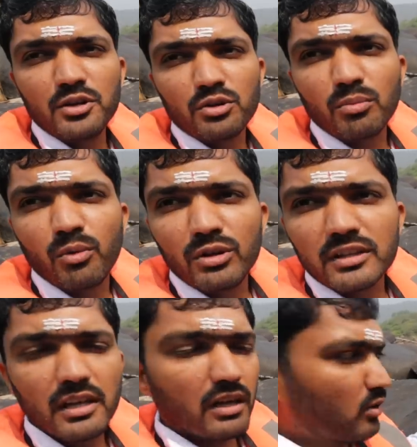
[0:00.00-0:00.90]
इनको
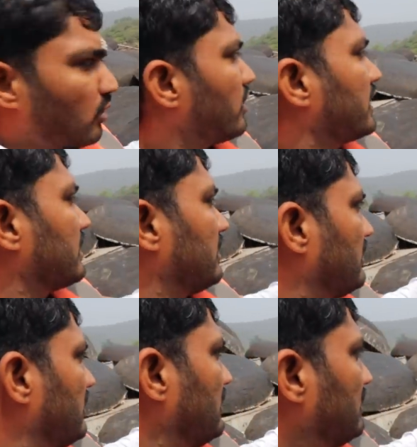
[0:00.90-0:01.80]
बोलते हैं कोरिकल
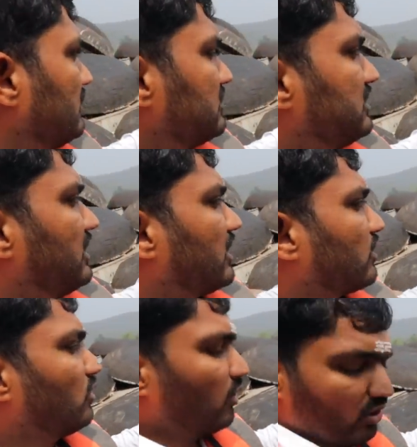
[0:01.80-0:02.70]
ये
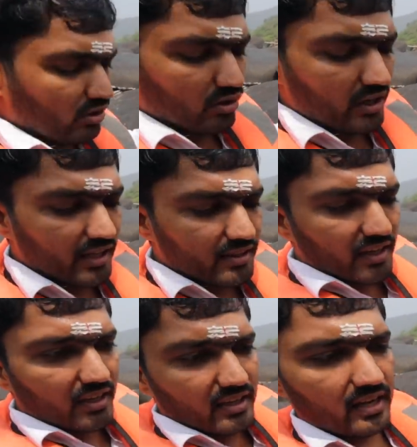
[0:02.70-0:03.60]
गोल गोल एक
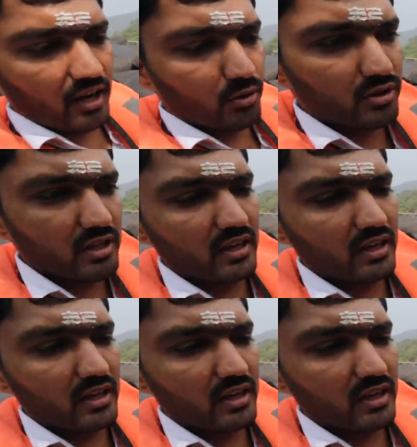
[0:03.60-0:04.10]
तरह की नाव होती